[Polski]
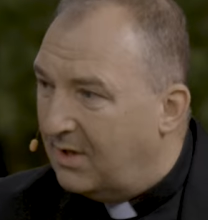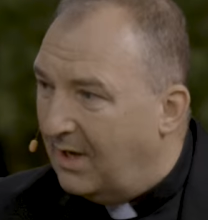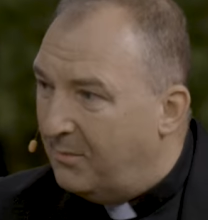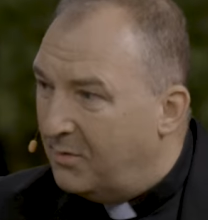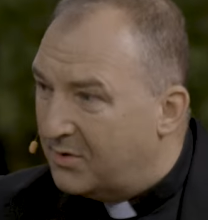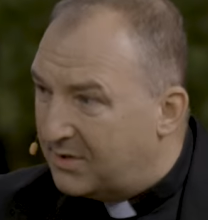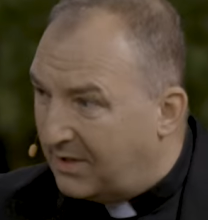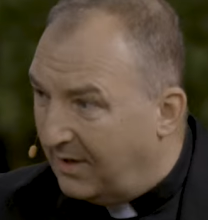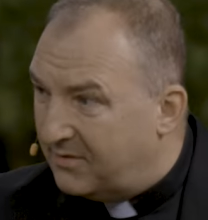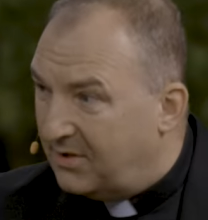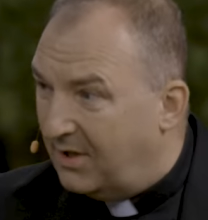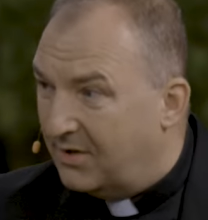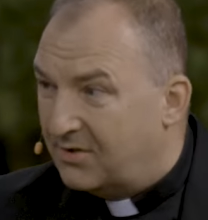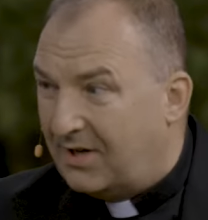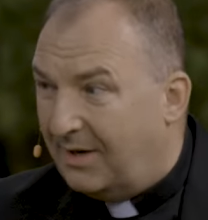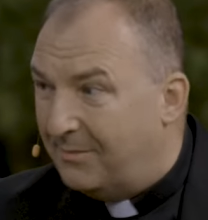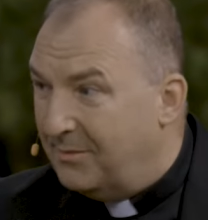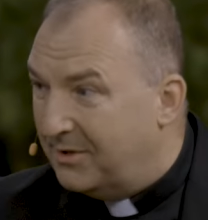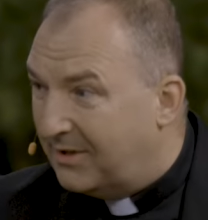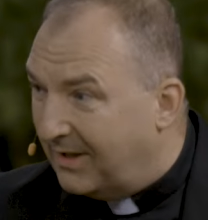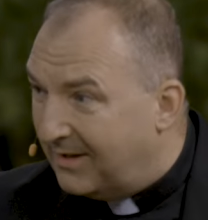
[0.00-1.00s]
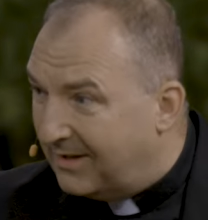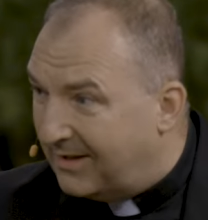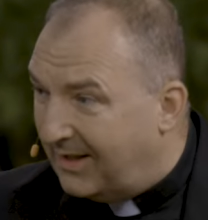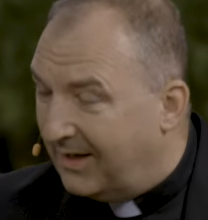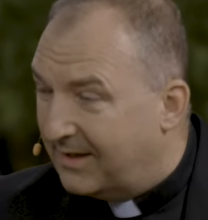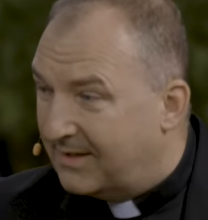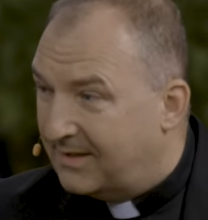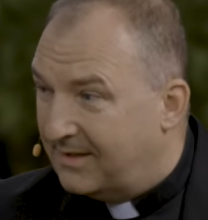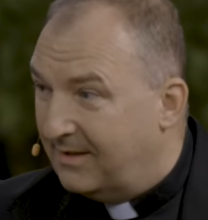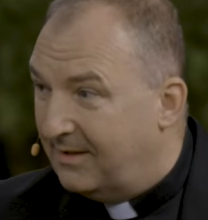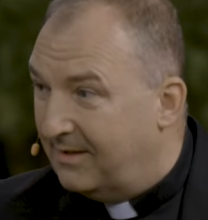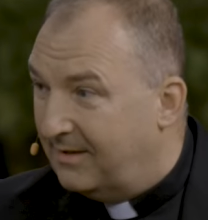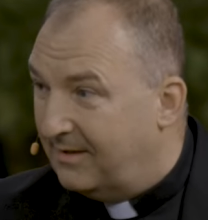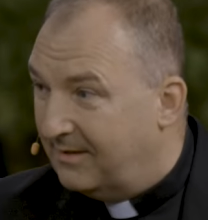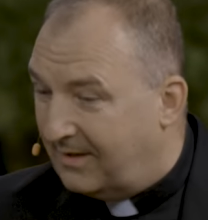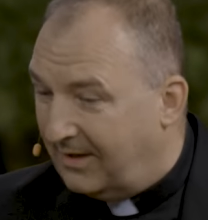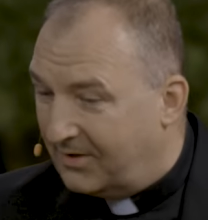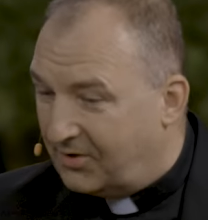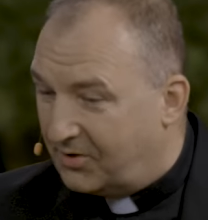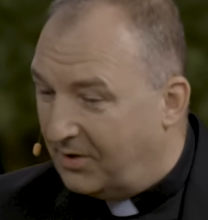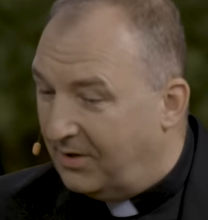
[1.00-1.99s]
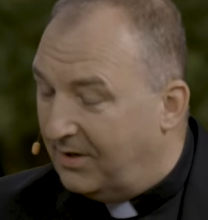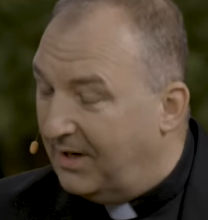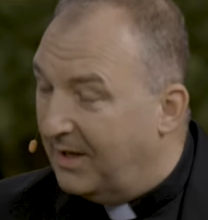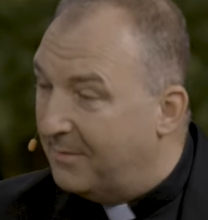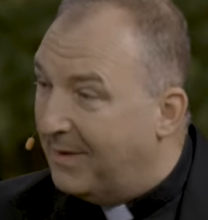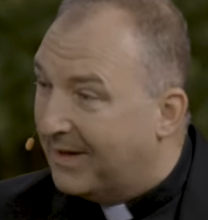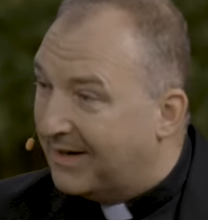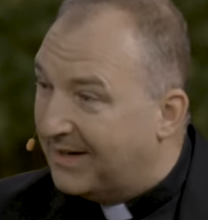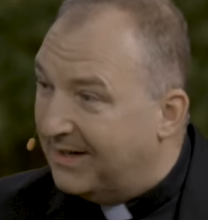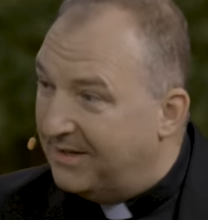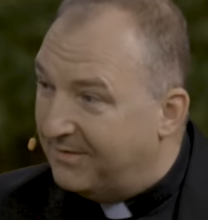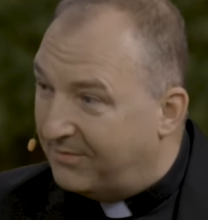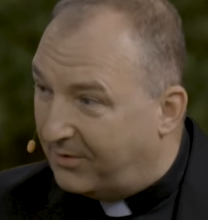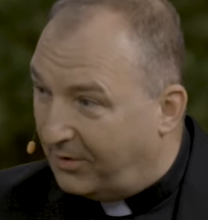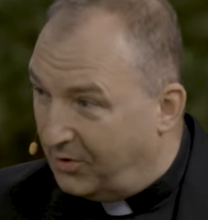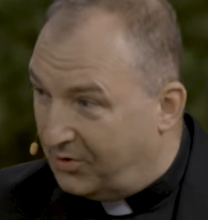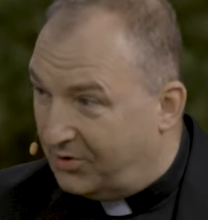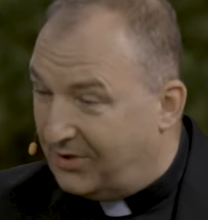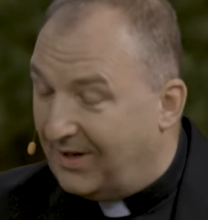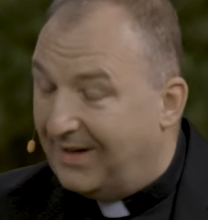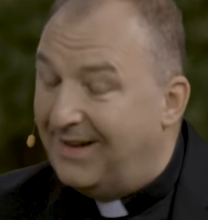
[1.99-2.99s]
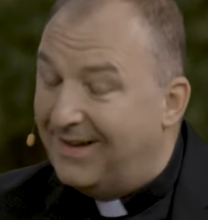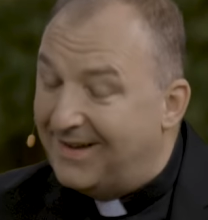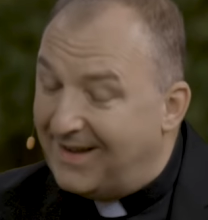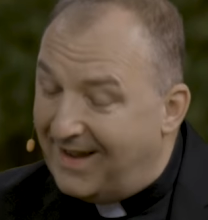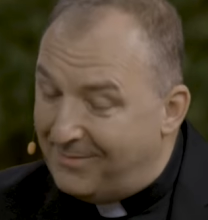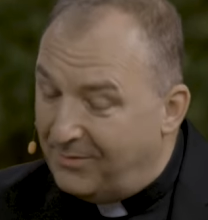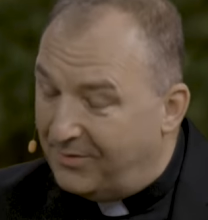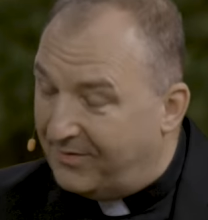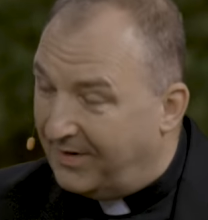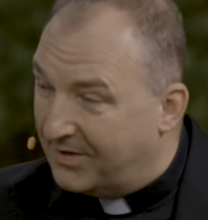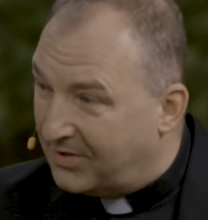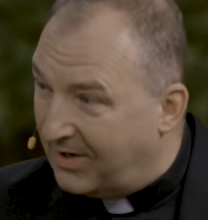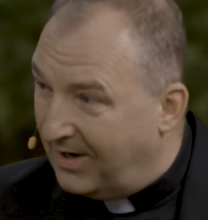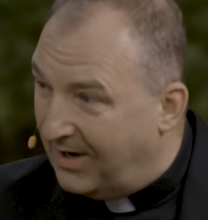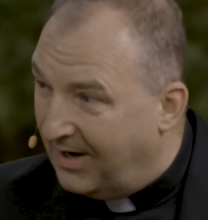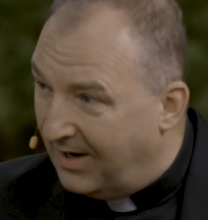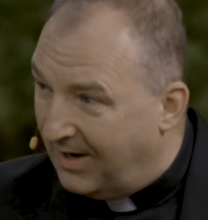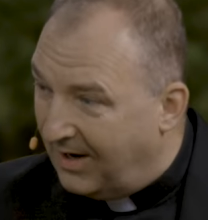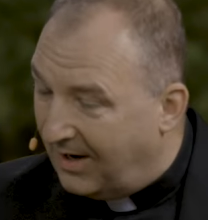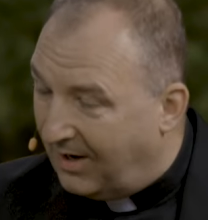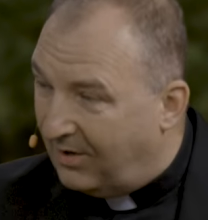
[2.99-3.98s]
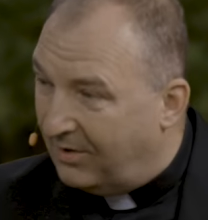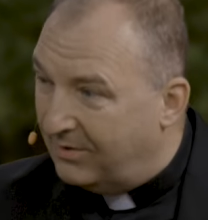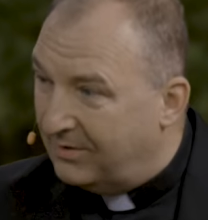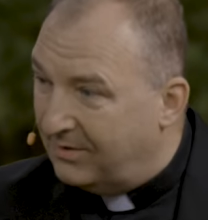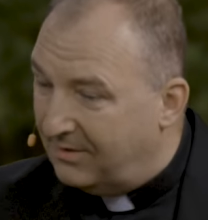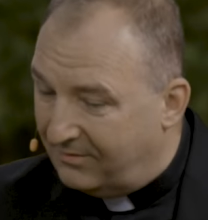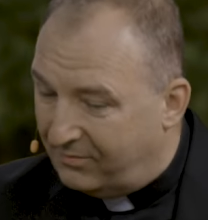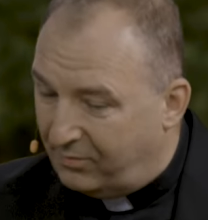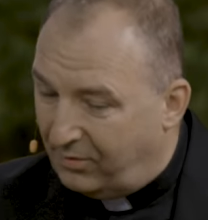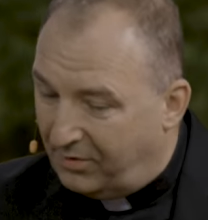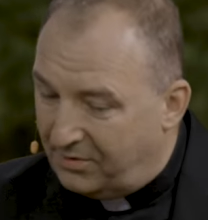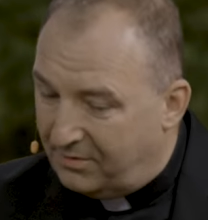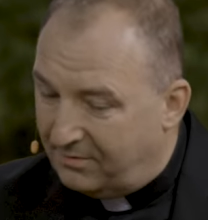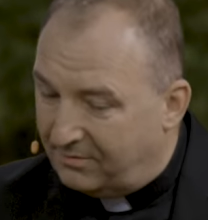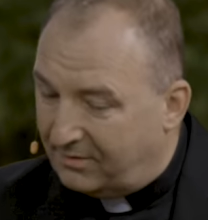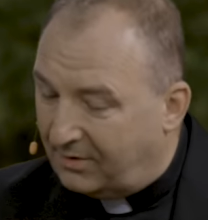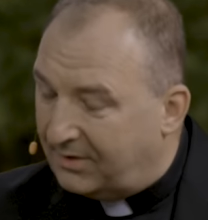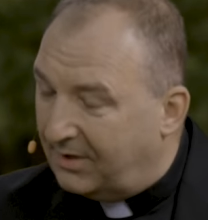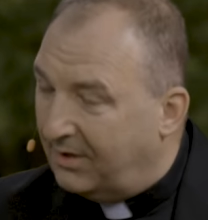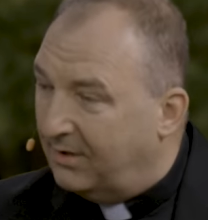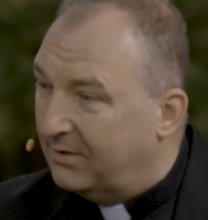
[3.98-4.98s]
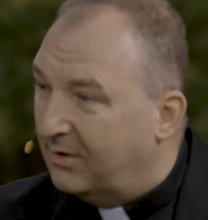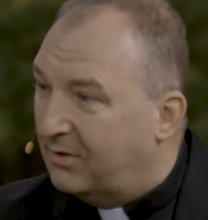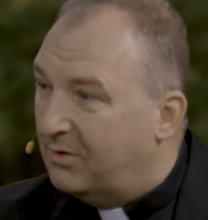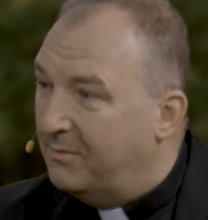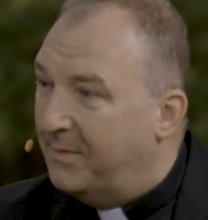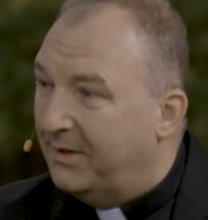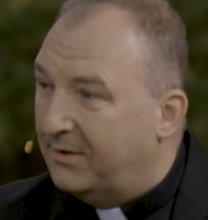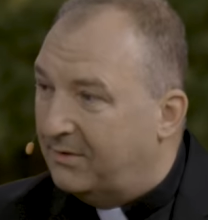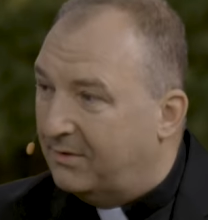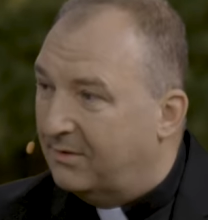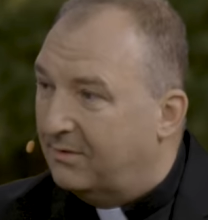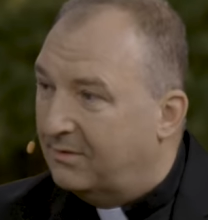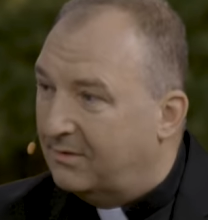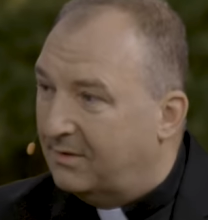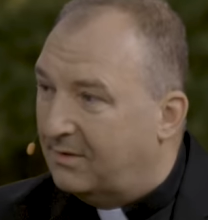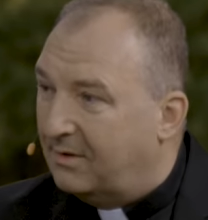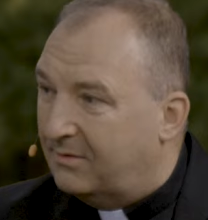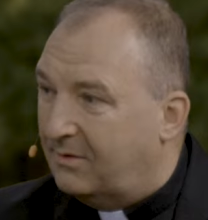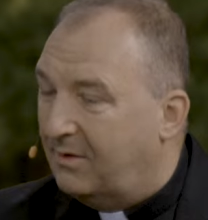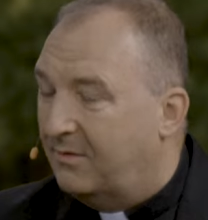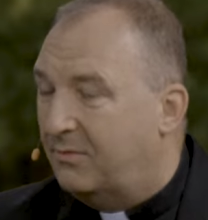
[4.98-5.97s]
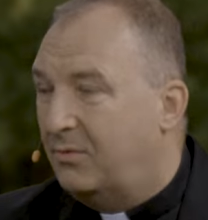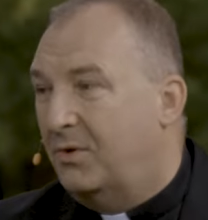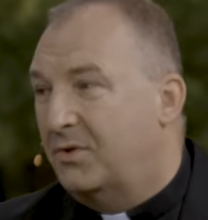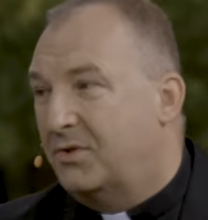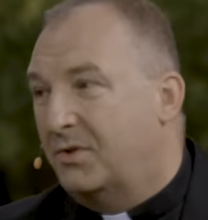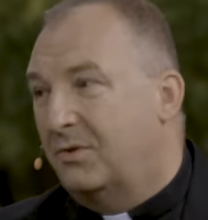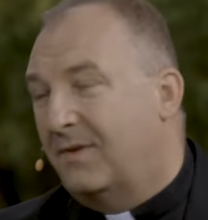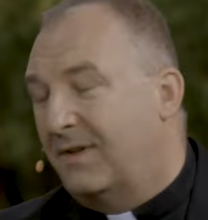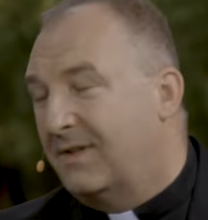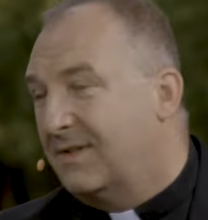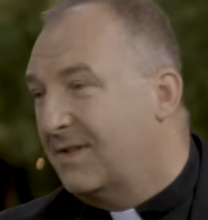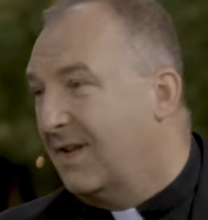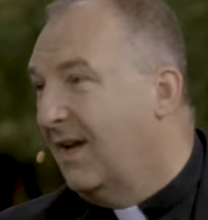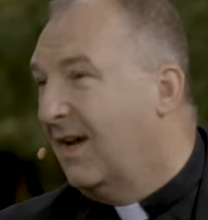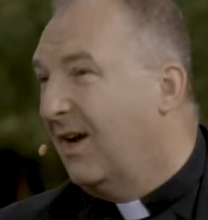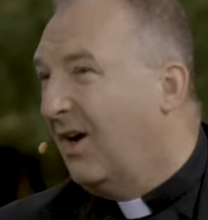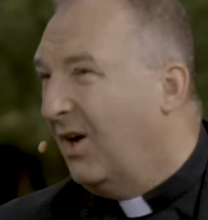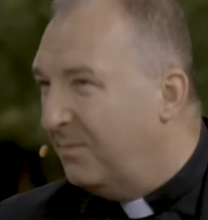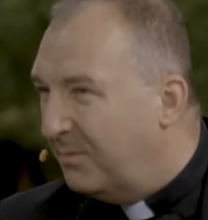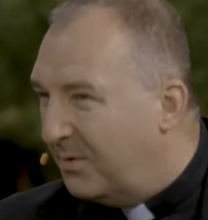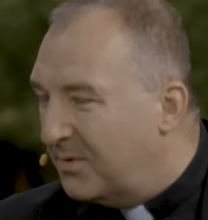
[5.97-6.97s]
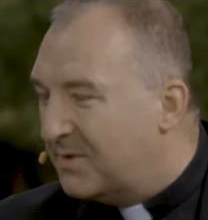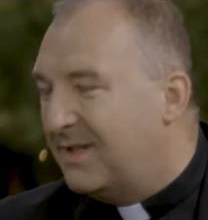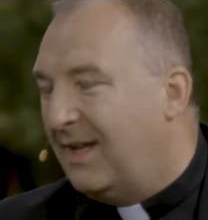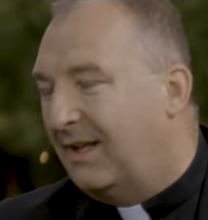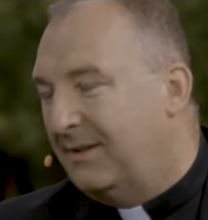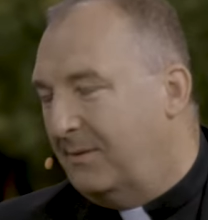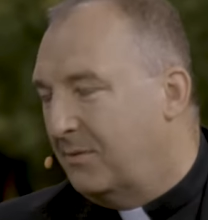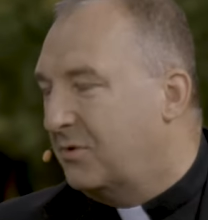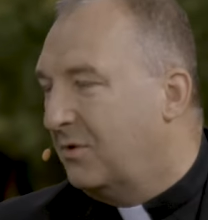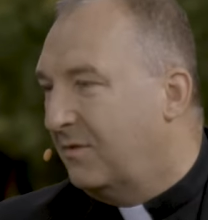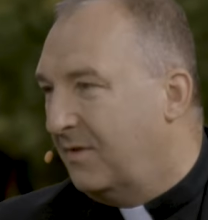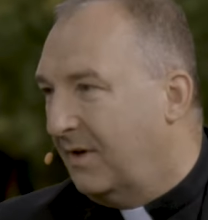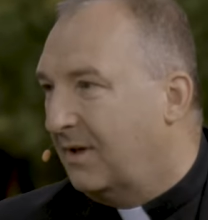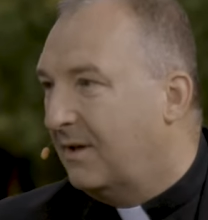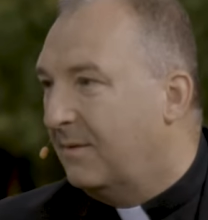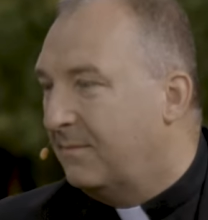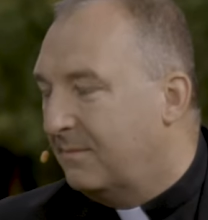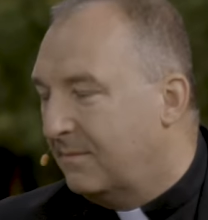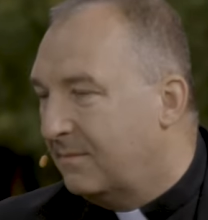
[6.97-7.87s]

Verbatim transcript: jemu zawdzięczamy ten tekst i też rolę Maryi w kościele jemu właśnie. On do tego dokumentu to, to włożył, więc on był znanym człowiekiem. Proszę